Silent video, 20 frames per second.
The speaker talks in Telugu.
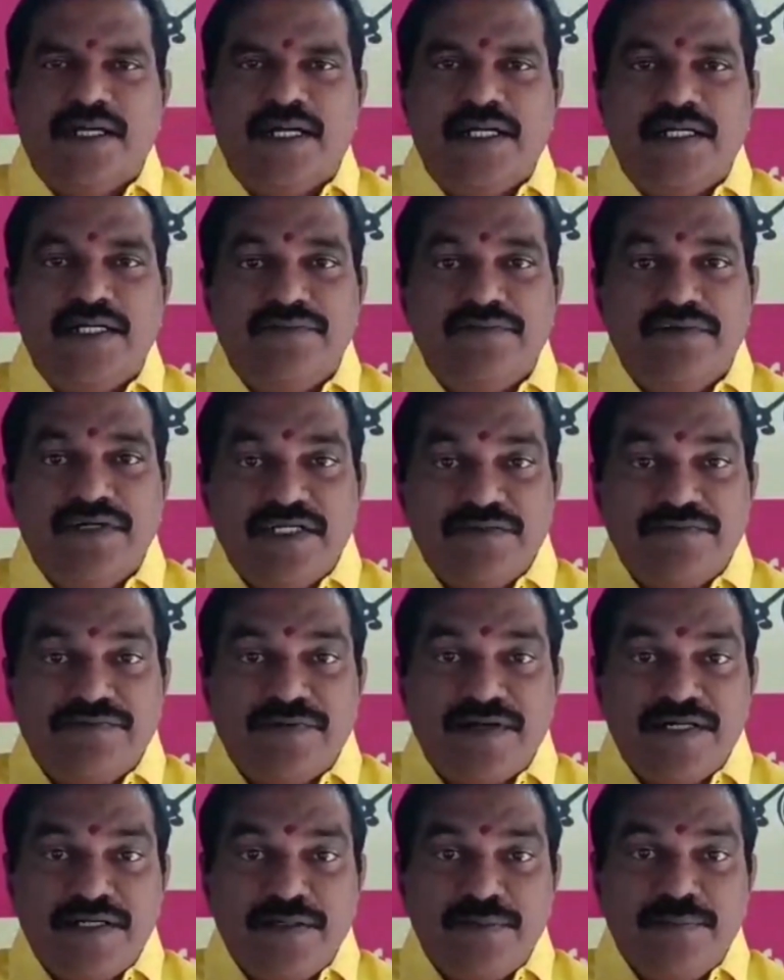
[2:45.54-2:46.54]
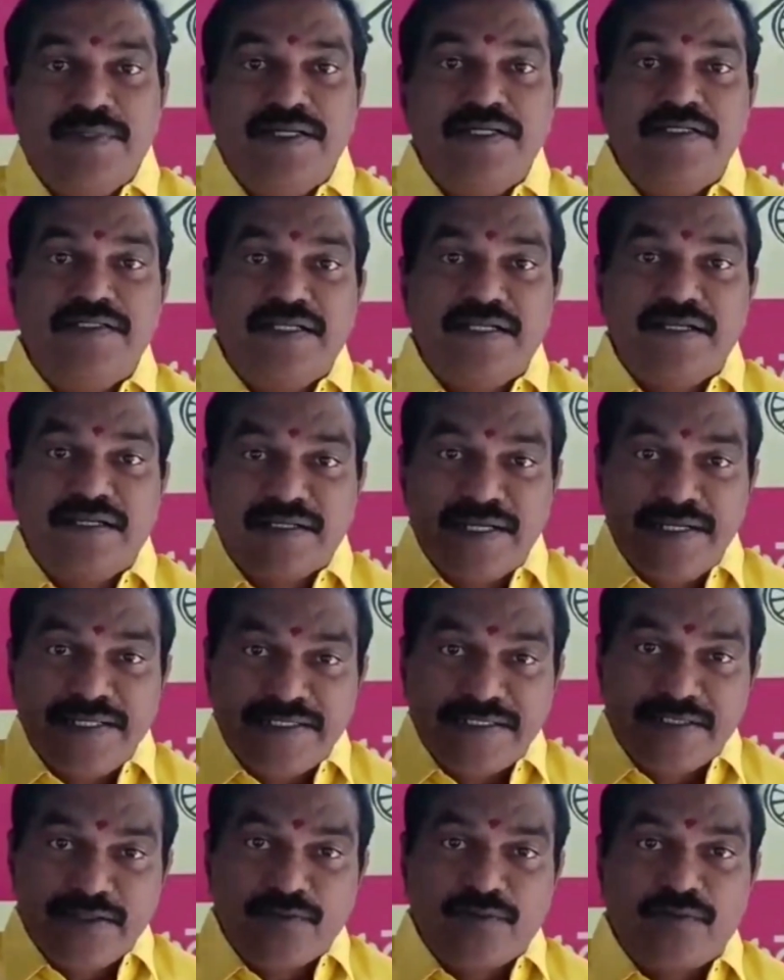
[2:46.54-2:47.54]
అటువంటి ఫండమెంటల్
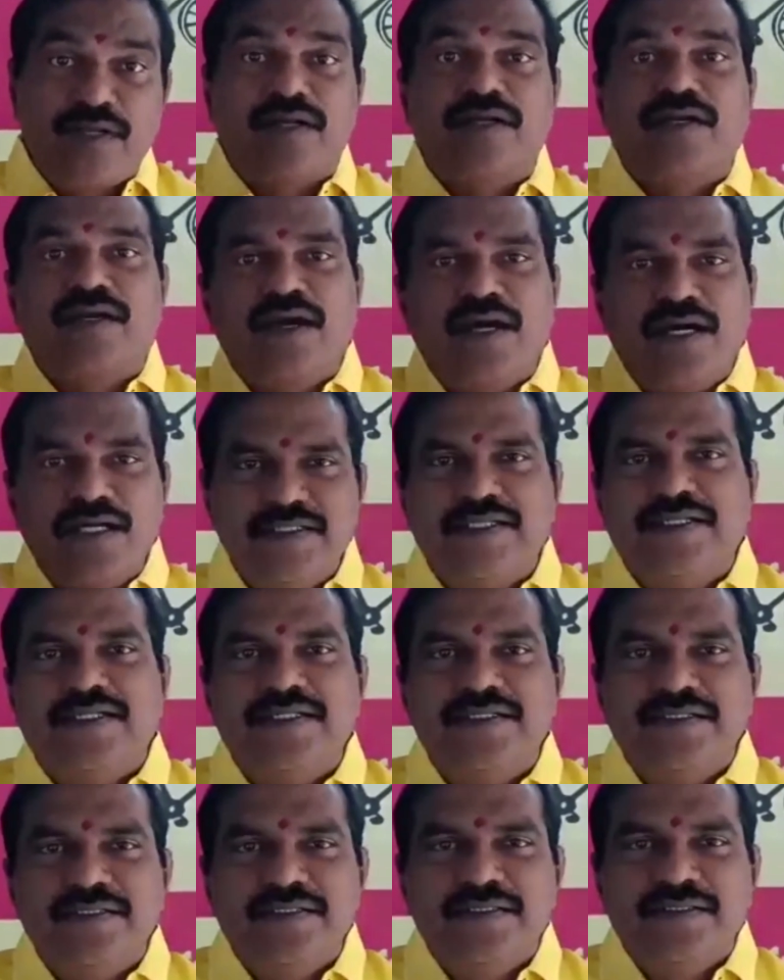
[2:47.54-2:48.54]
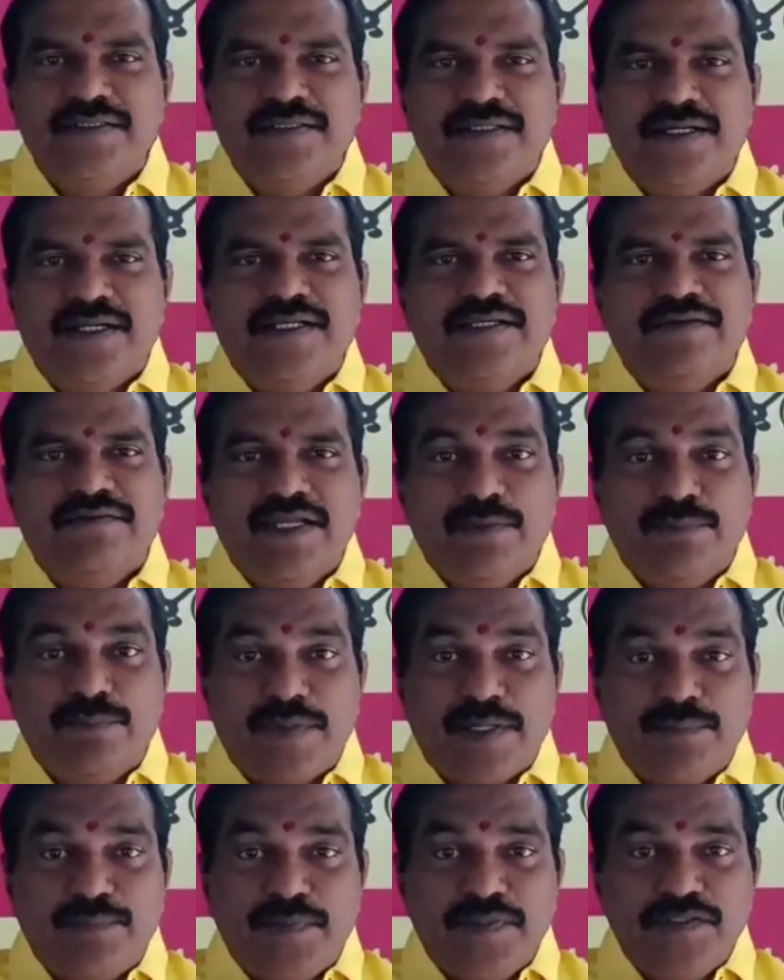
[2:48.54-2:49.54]
రైట్ను కూడా కాదని అంటే ఈవేళ
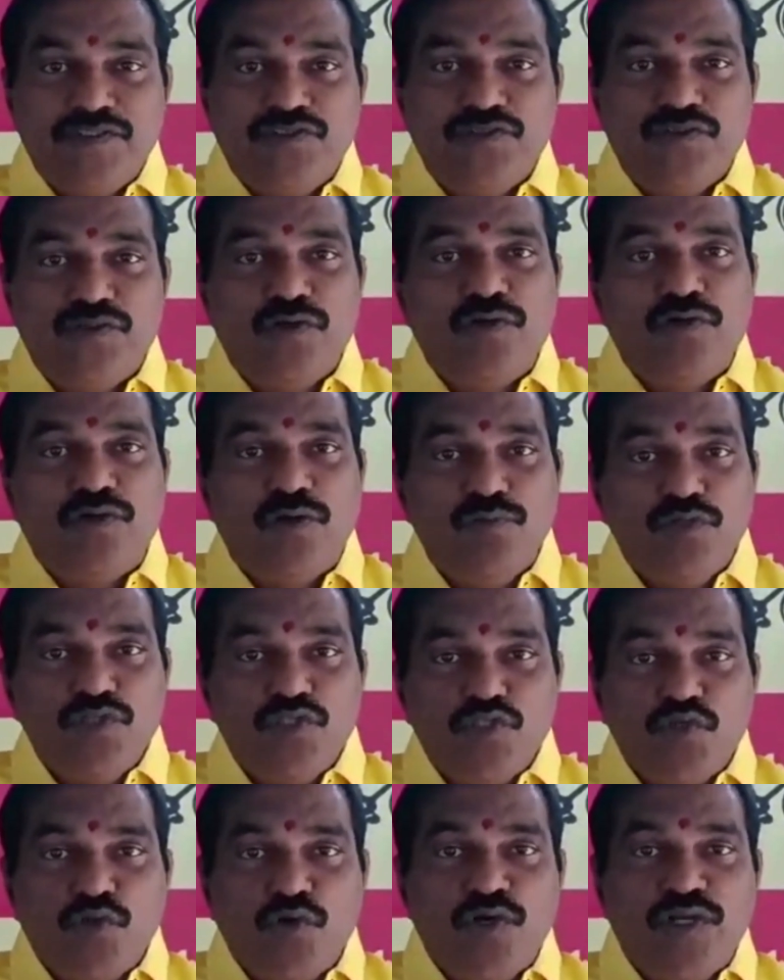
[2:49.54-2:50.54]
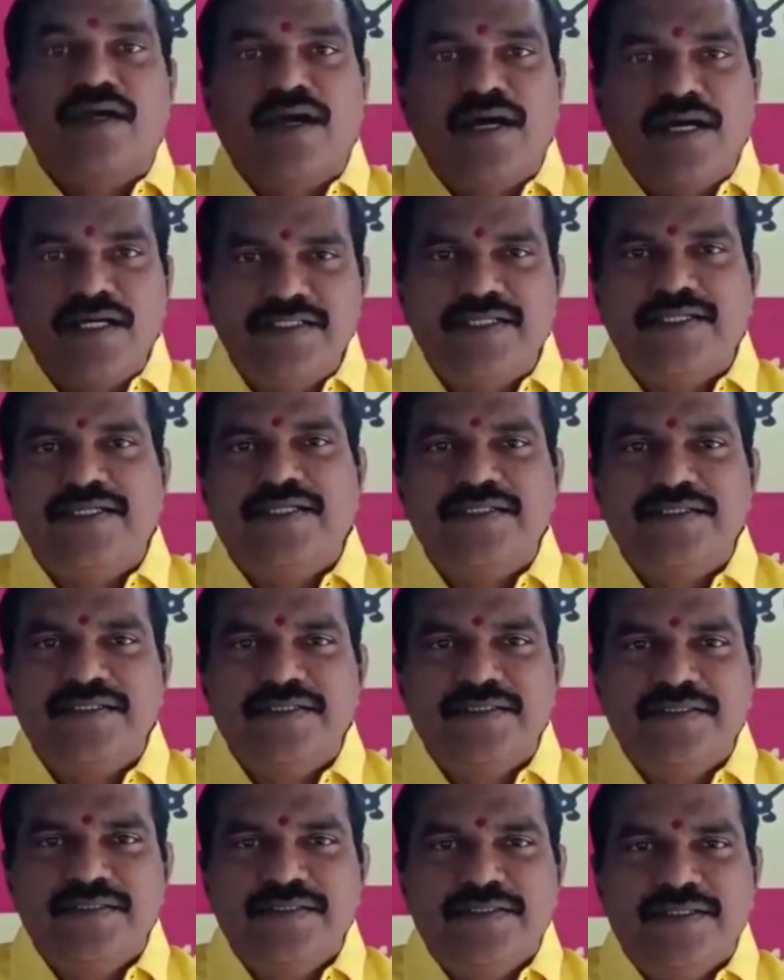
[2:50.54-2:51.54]
ప్రపంచంలో ఒక ముస్సోలి కాదని
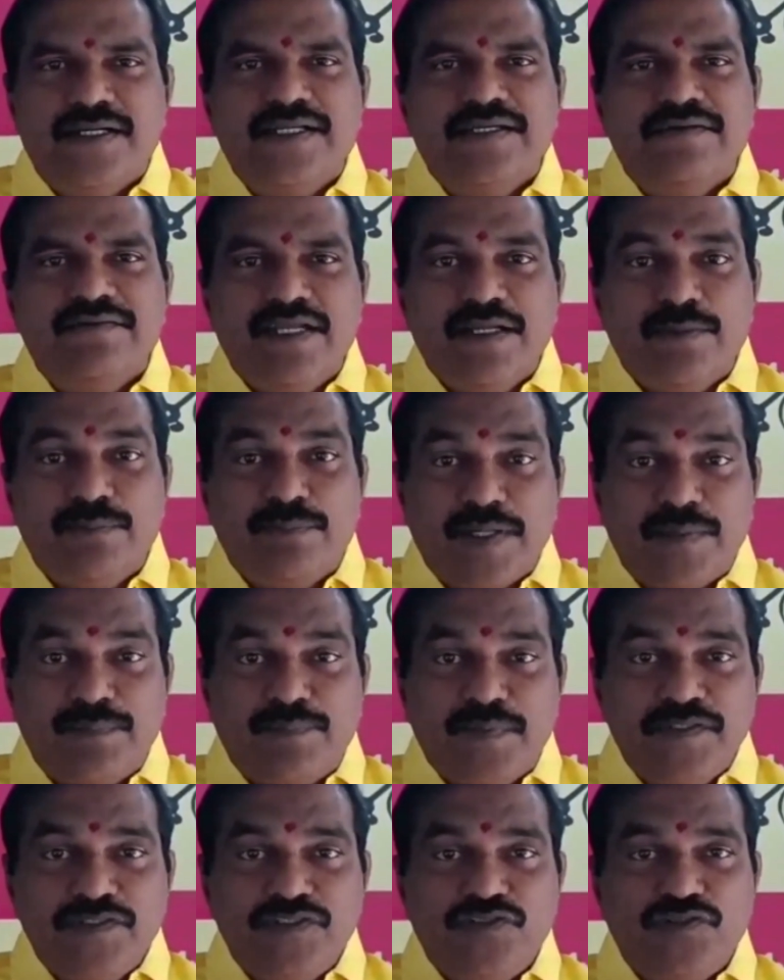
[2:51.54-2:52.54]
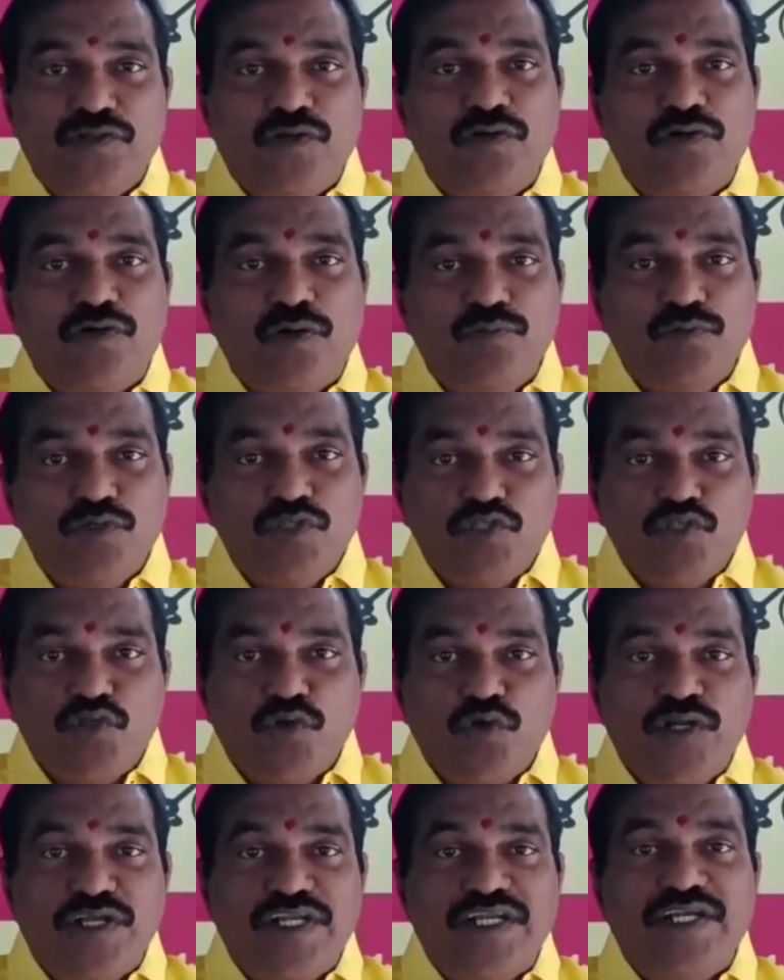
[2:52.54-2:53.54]
అంటే ఈవేళ ప్రపంచంలో ఒక
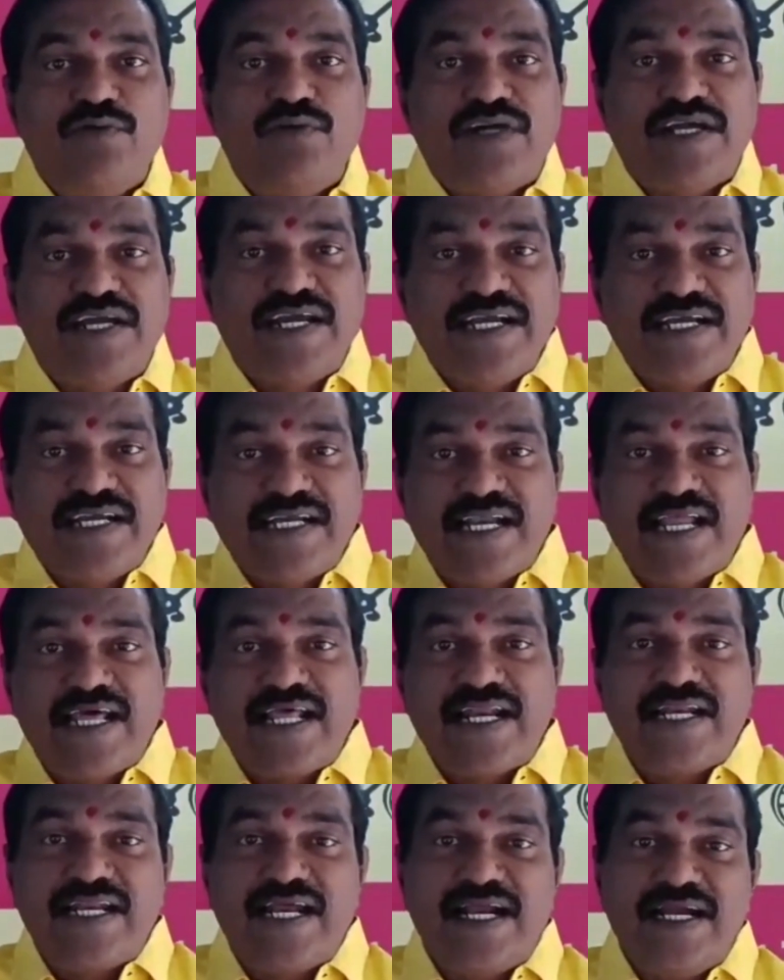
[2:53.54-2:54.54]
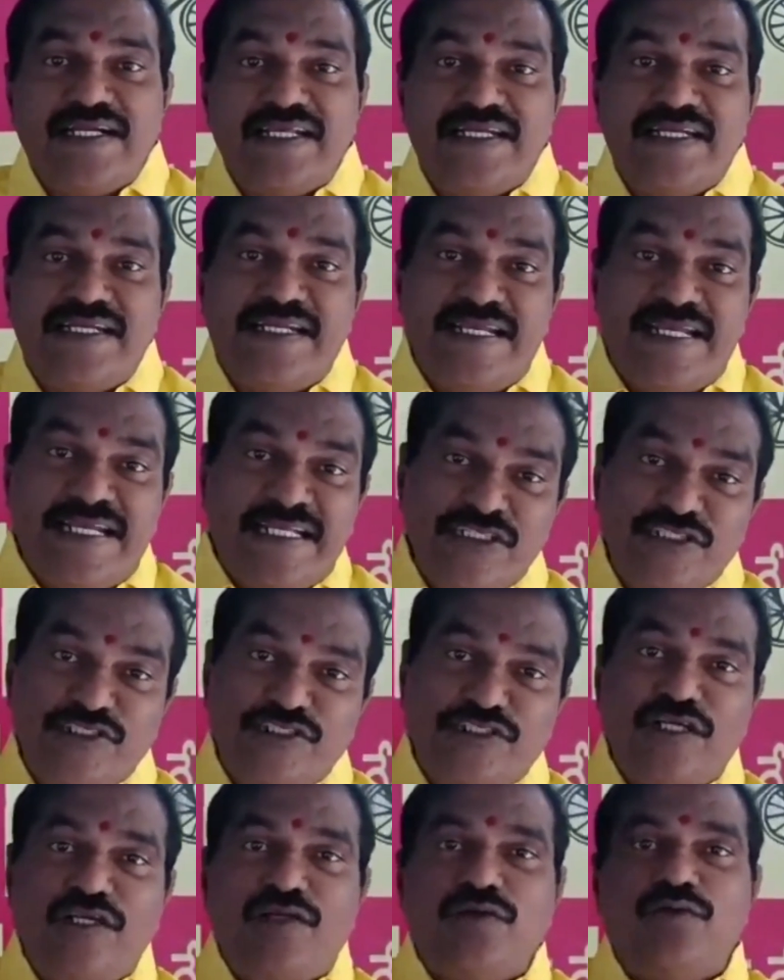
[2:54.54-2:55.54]
ముస్సోలిని ఒక హిట్లర్ లాంటి
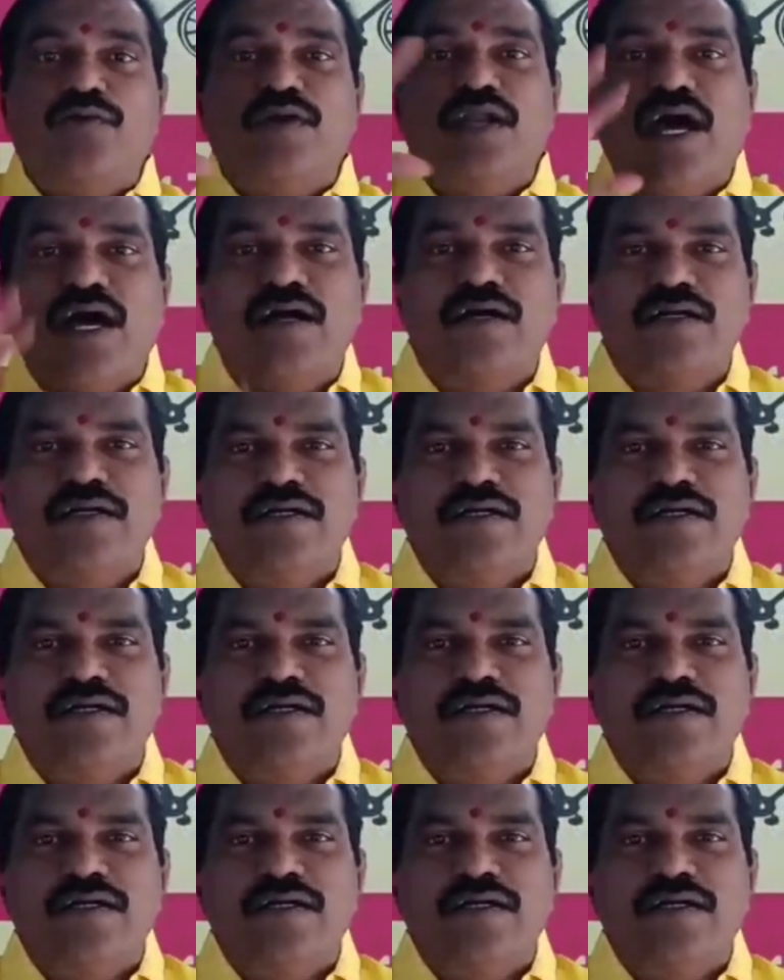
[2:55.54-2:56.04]
నీంతలు కూడా